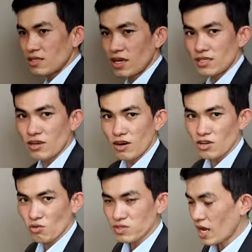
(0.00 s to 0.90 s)
trên cửa
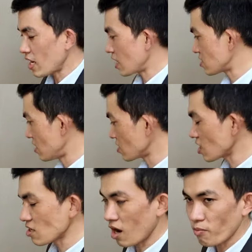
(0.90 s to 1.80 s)
của chúng ta là sẽ
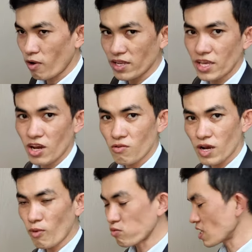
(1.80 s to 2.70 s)
tích hợp khóa gieo
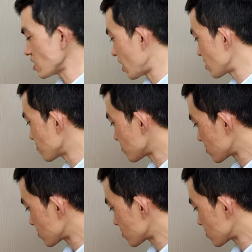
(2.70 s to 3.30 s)
với bốn tính năng